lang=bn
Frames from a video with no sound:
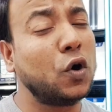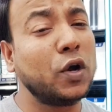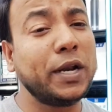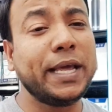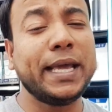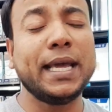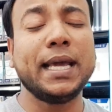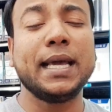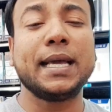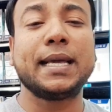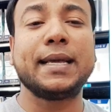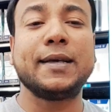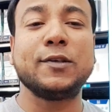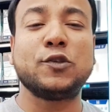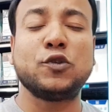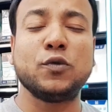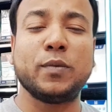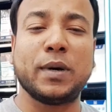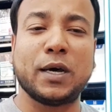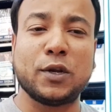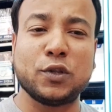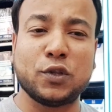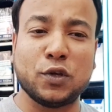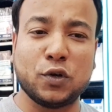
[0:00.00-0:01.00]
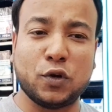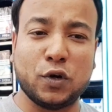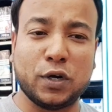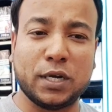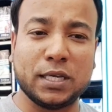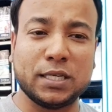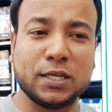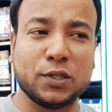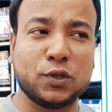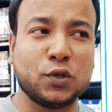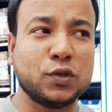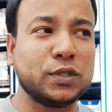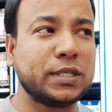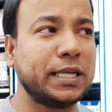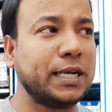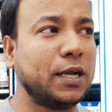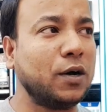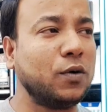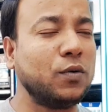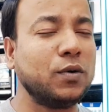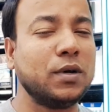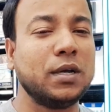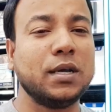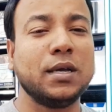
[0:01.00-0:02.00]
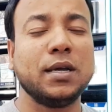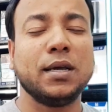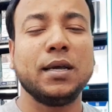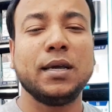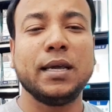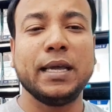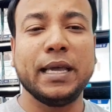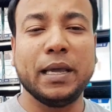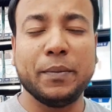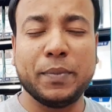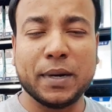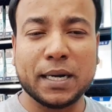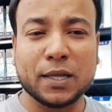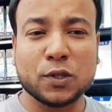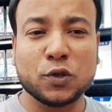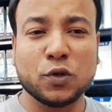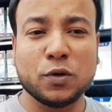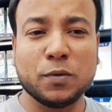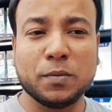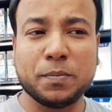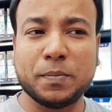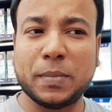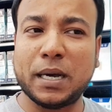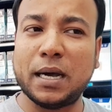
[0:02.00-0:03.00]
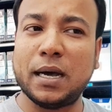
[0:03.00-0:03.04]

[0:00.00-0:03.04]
অনেক কিছু ভারতে ঘটে যেত যে নাও এই বেটা তো